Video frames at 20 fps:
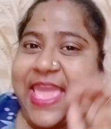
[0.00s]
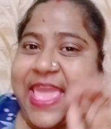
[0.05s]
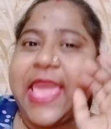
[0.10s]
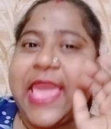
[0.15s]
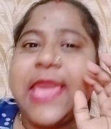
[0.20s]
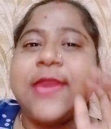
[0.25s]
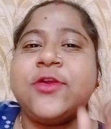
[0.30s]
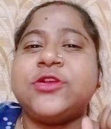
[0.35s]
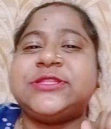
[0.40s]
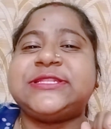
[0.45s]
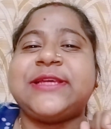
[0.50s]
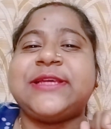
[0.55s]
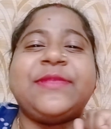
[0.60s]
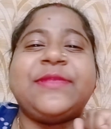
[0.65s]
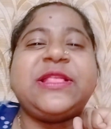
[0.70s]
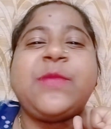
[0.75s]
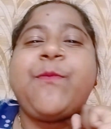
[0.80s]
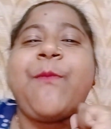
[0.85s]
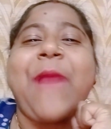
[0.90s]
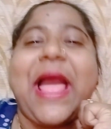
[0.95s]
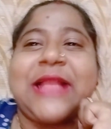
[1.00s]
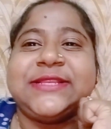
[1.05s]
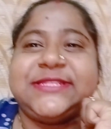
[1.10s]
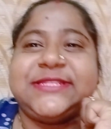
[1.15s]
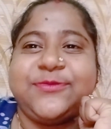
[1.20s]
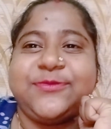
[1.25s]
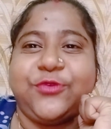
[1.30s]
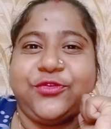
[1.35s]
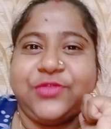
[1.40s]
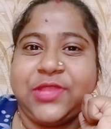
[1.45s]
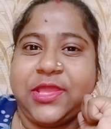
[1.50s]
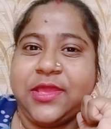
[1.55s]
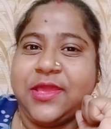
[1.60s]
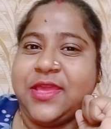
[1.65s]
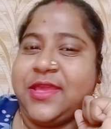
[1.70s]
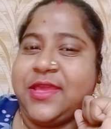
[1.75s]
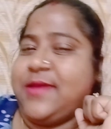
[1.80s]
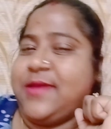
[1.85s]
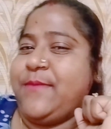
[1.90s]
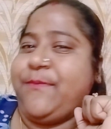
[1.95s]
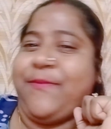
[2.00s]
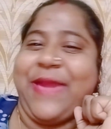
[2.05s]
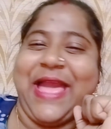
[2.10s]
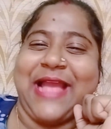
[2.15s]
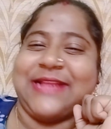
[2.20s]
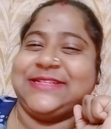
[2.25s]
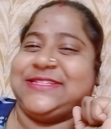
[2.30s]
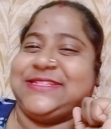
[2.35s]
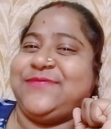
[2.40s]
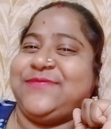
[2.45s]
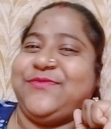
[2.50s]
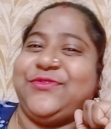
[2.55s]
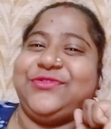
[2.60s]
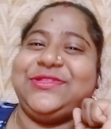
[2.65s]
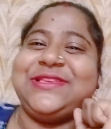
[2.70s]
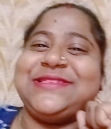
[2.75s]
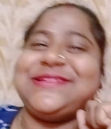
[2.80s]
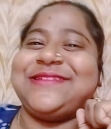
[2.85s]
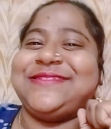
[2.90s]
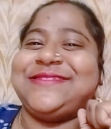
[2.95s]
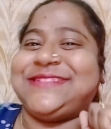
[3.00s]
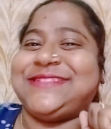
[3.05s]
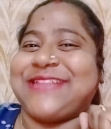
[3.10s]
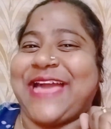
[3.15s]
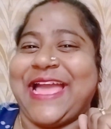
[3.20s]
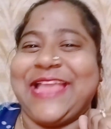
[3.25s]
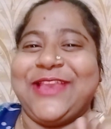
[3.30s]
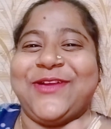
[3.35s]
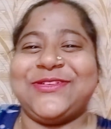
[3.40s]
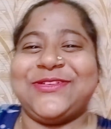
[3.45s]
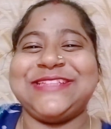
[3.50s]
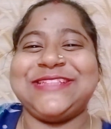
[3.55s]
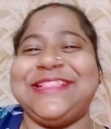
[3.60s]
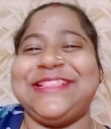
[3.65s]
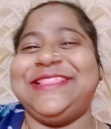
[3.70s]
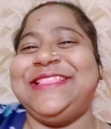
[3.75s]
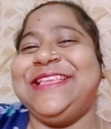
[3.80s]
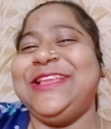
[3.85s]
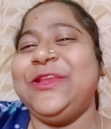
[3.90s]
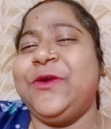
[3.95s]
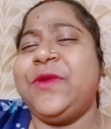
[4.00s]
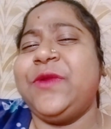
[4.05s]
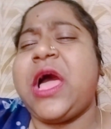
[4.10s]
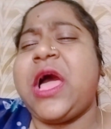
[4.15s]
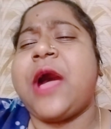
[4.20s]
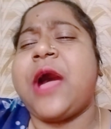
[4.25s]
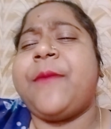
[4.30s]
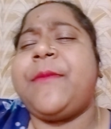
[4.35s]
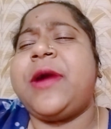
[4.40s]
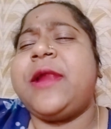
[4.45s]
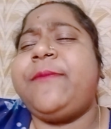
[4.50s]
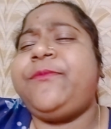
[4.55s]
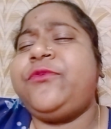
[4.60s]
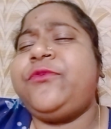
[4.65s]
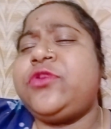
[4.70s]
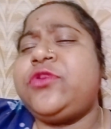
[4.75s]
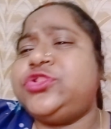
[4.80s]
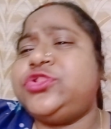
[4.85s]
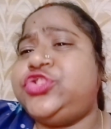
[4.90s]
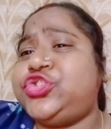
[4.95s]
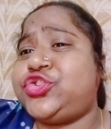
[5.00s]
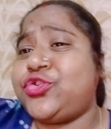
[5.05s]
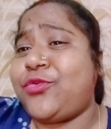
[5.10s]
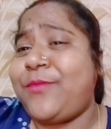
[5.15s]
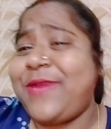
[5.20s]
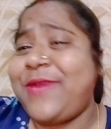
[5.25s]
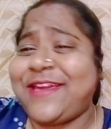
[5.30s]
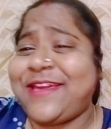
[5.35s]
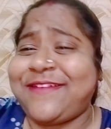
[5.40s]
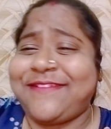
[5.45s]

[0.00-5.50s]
এই হচ্ছে আমাদের প্যান্টি বৌদি প্যান্টি বৌদি যা ডায়লগটা দিল না আমার পুরো জমে